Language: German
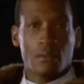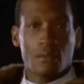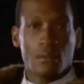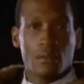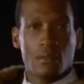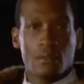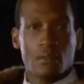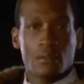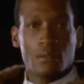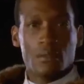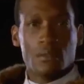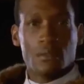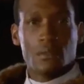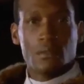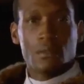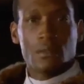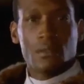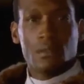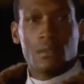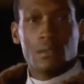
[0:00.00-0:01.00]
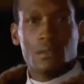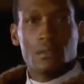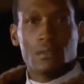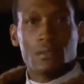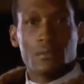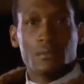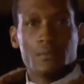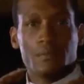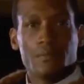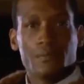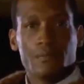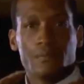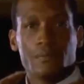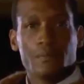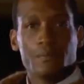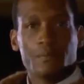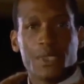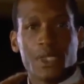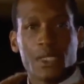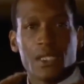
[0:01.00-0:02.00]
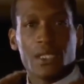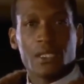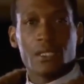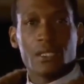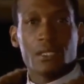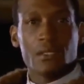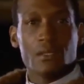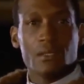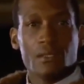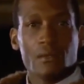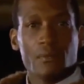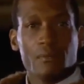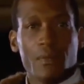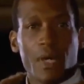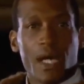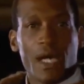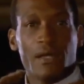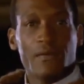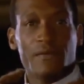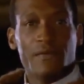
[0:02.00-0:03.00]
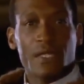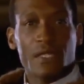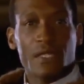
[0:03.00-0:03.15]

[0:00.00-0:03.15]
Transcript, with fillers: Candyman soll der Sohn eines ehemaligen Sklaven gewesen